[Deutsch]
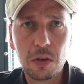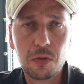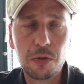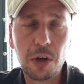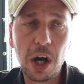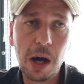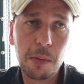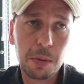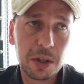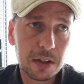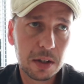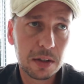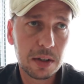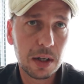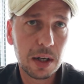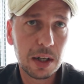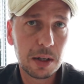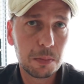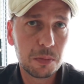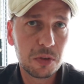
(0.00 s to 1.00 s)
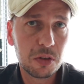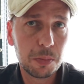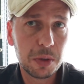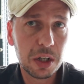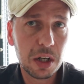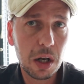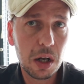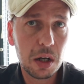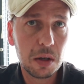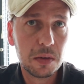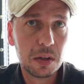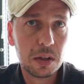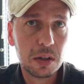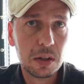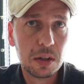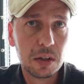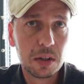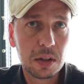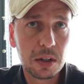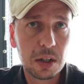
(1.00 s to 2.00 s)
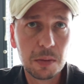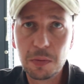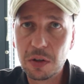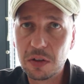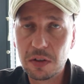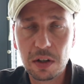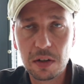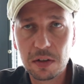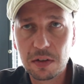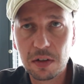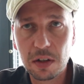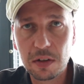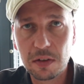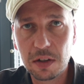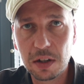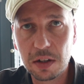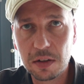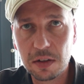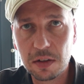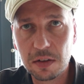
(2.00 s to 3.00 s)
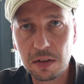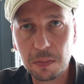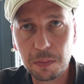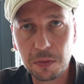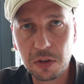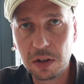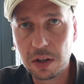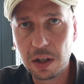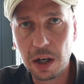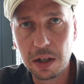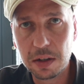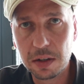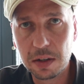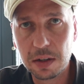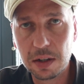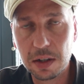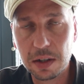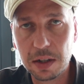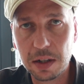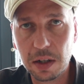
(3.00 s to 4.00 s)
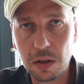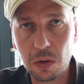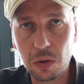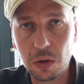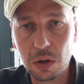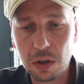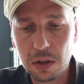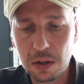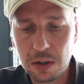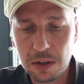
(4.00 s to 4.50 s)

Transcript: Verarbeitete Lebensmittel gibt es erst seit 60, 70 Jahren in der Ernährung.